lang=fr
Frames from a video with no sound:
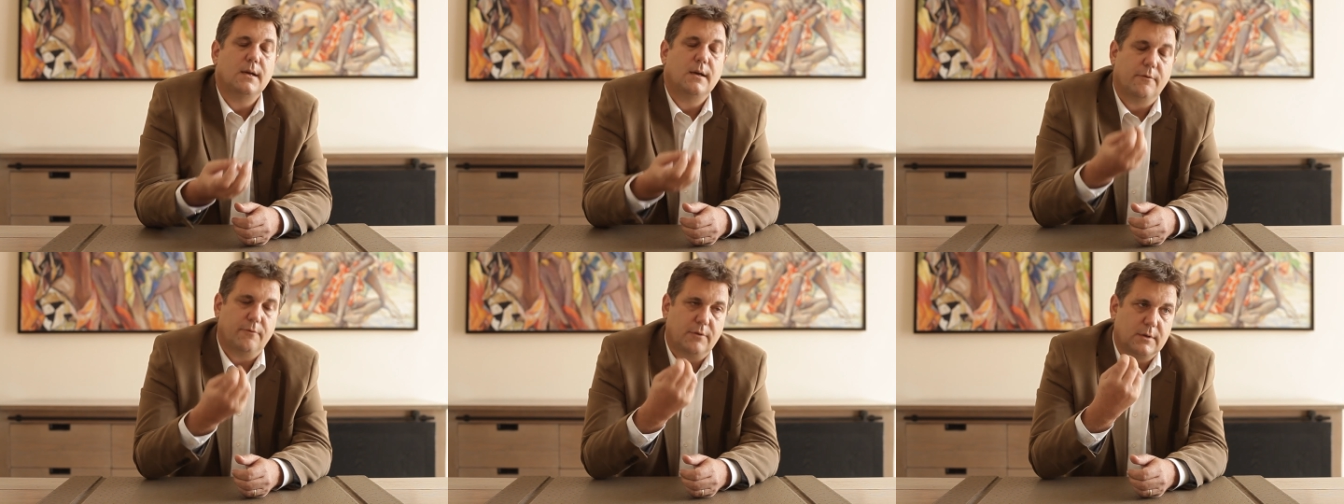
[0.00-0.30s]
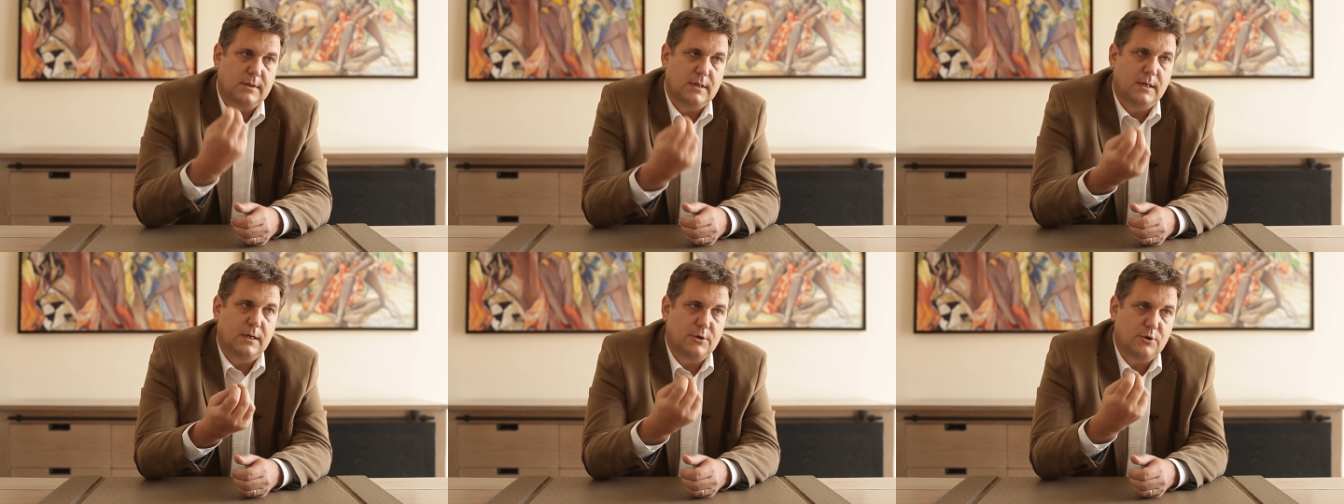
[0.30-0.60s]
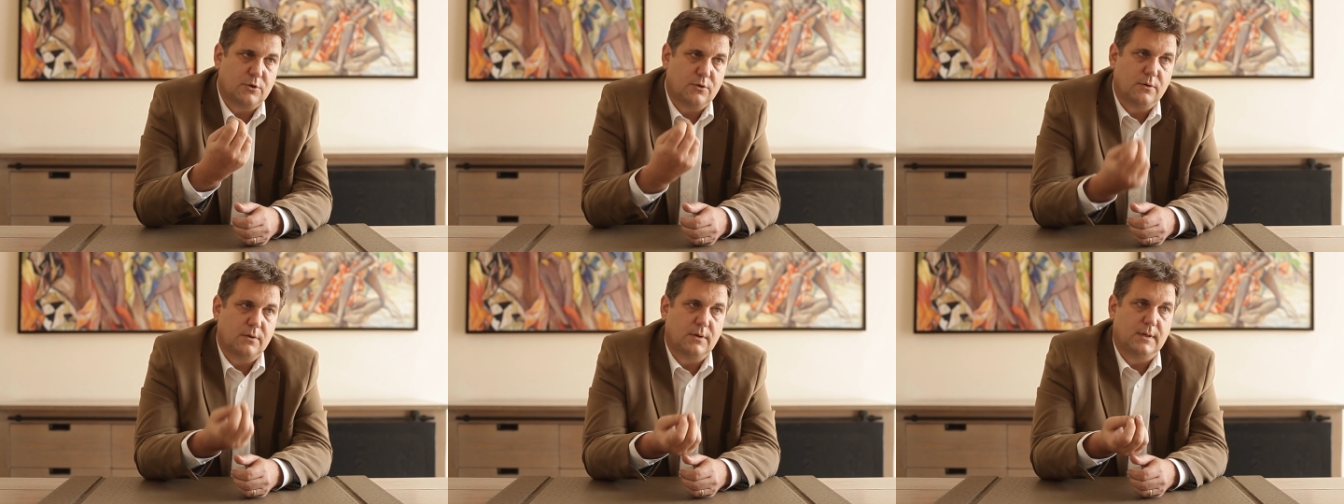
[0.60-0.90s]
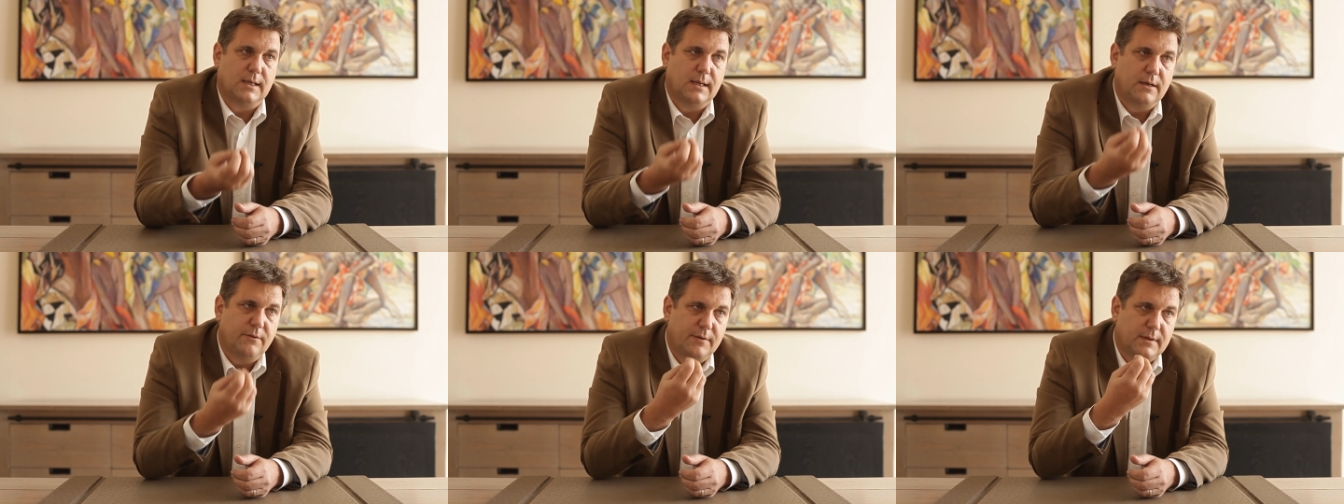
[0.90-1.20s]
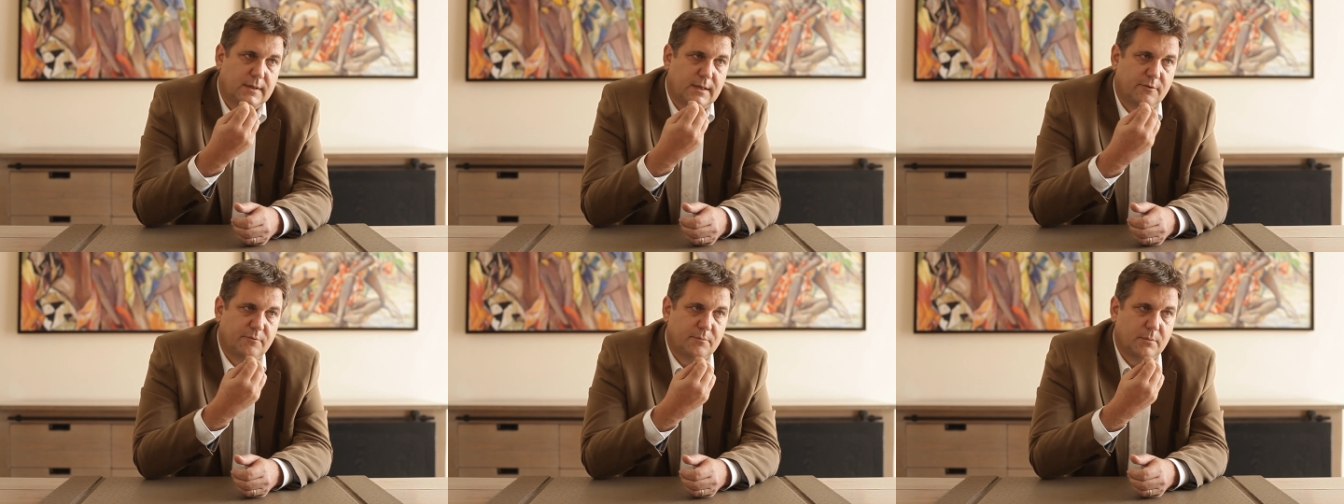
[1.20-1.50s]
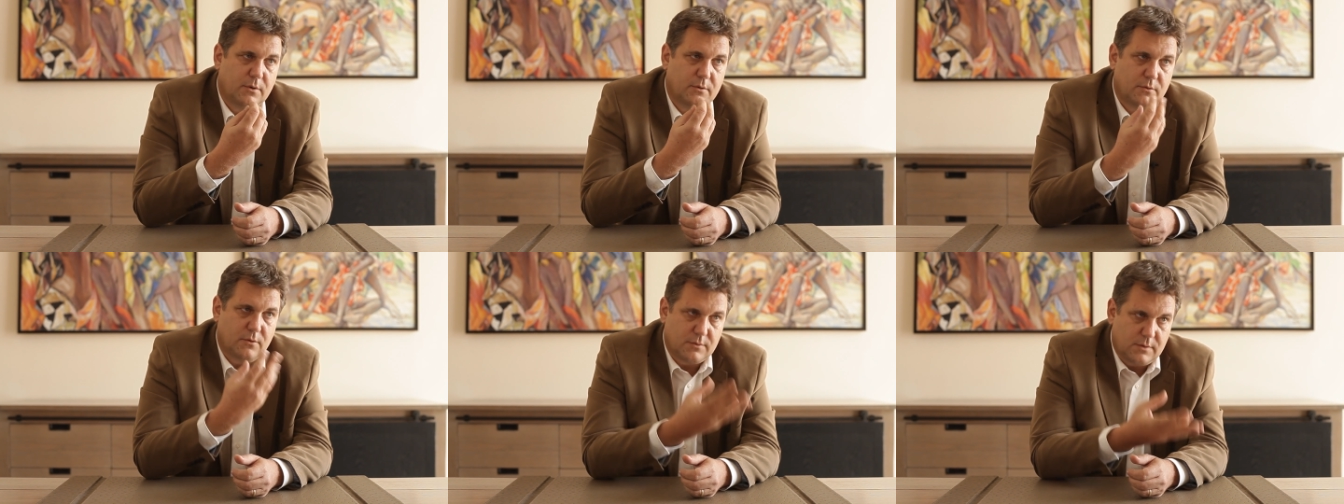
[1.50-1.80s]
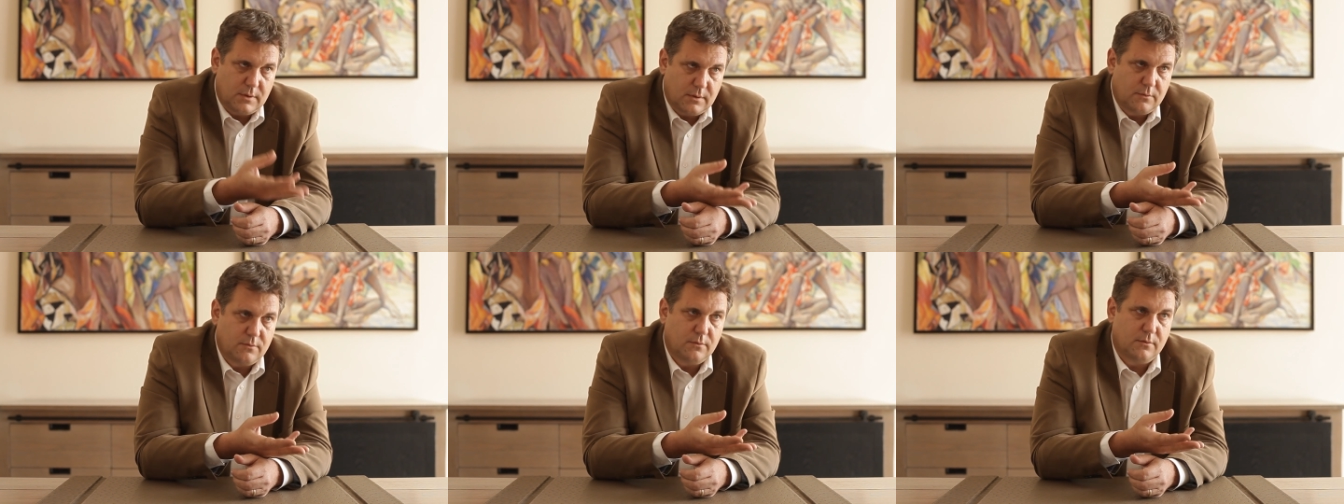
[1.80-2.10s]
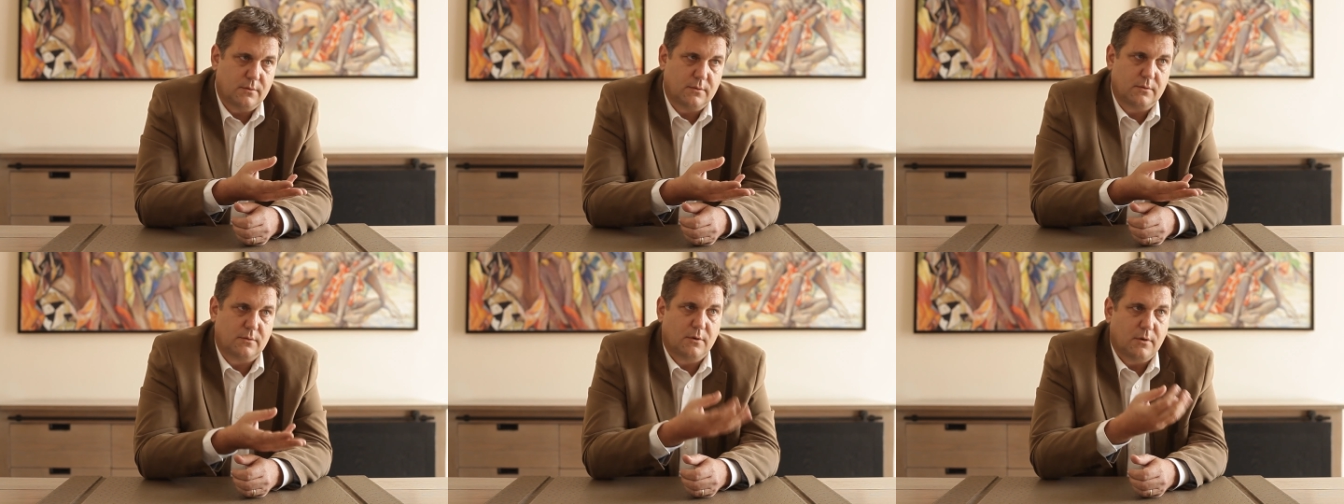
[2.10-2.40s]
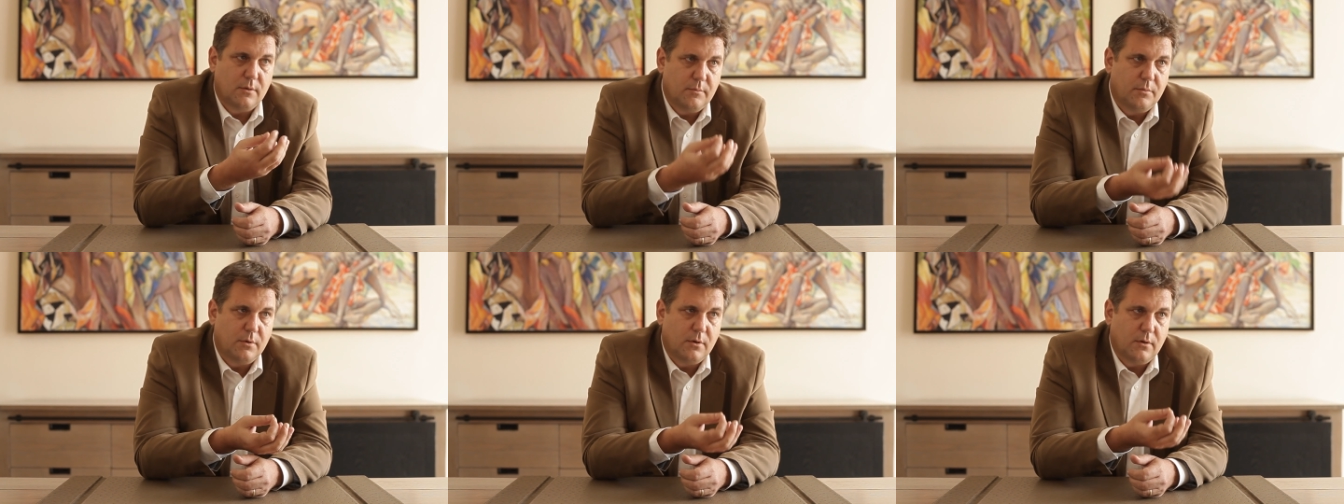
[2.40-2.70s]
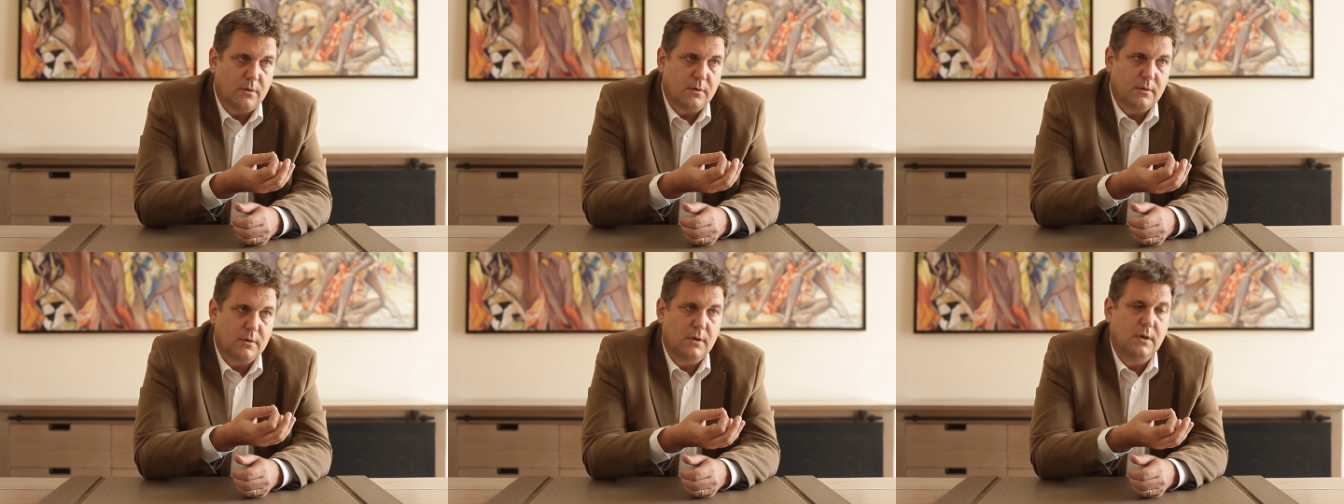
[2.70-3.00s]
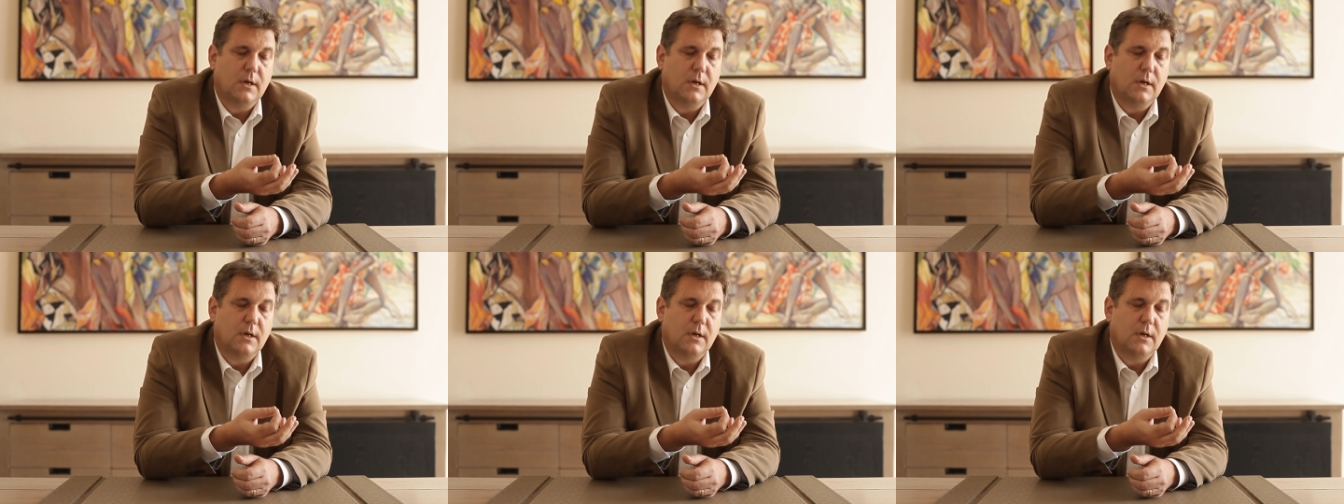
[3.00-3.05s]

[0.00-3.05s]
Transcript: Votre argent est effectivement dans un compte en banque,